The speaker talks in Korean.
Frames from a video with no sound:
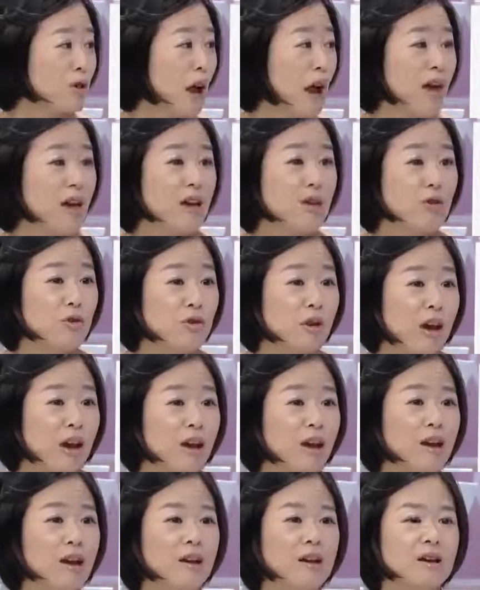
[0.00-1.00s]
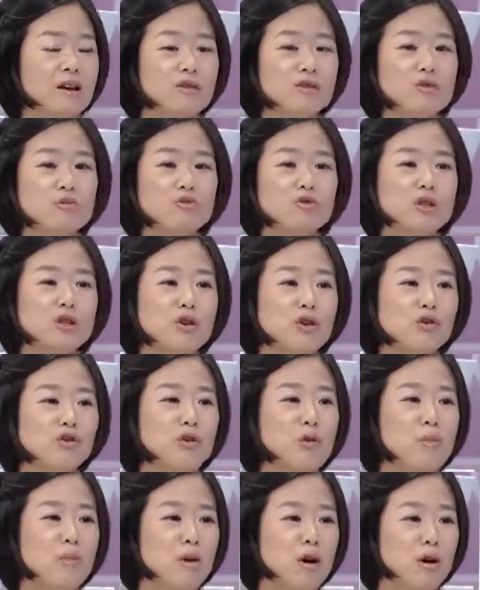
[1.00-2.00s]
다 해결해. 그럼 우리는
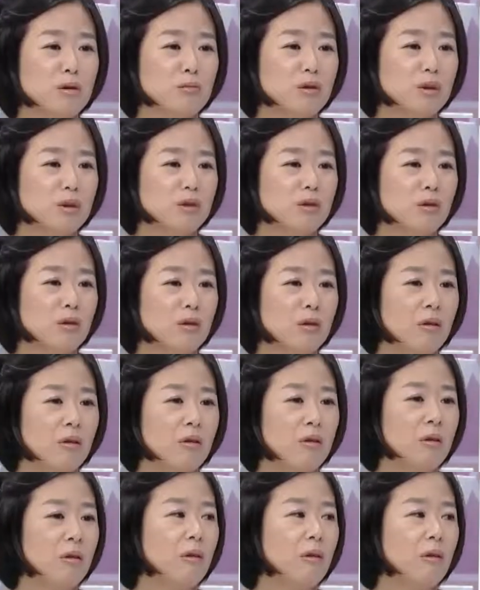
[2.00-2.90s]
어떤 마음을 느껴요?